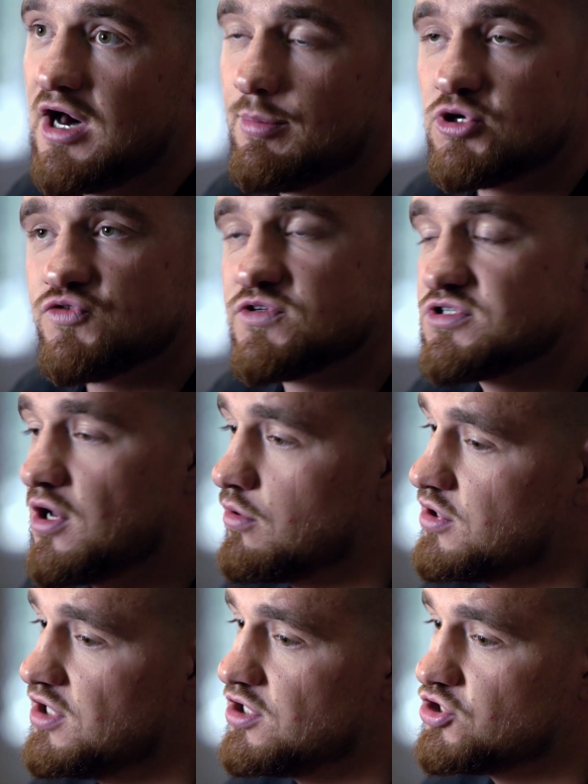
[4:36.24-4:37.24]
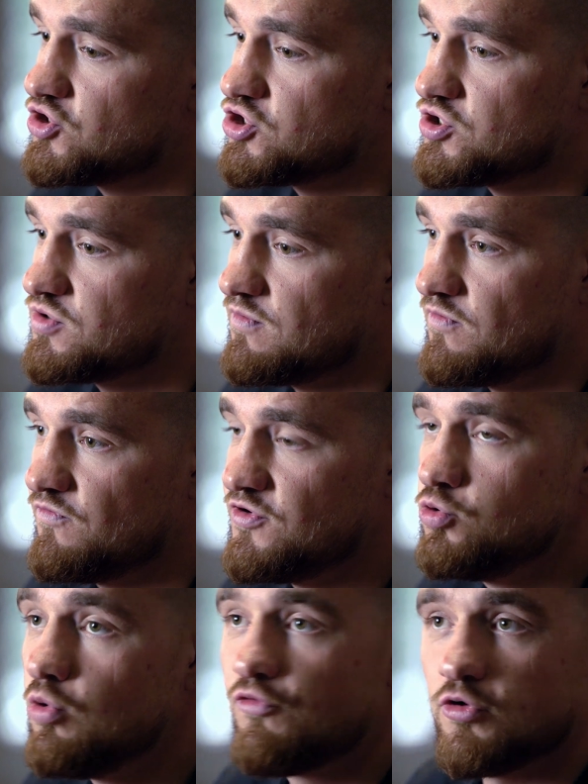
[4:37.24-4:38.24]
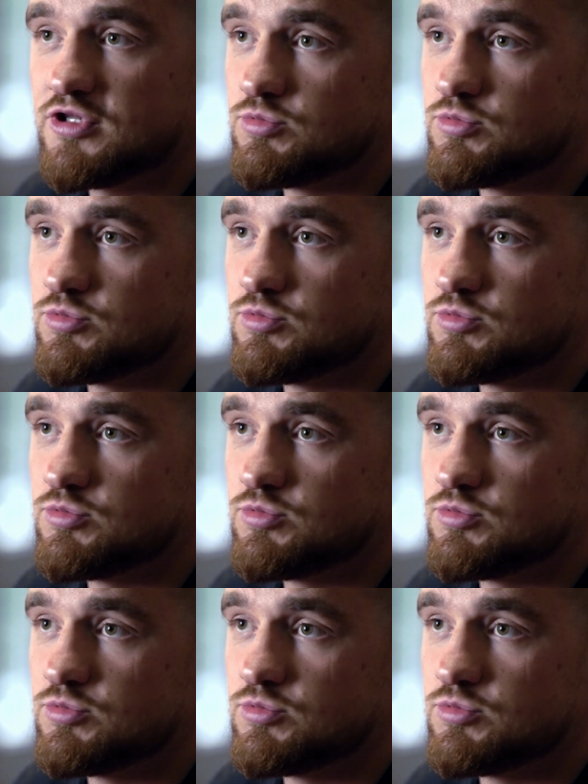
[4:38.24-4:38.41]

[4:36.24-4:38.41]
aber ich will sagen, okay, ich will nur von